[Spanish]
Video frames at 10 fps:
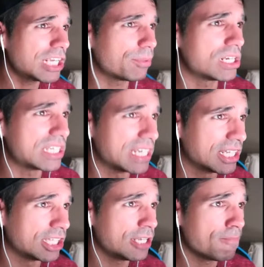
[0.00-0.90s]
a ir por el
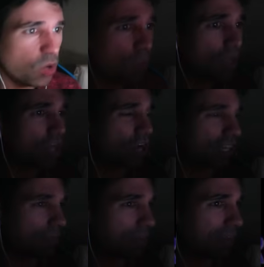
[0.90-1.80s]
siguiente. Un vídeo que
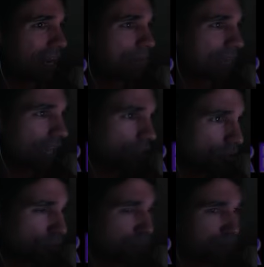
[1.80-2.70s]
también me han enviado.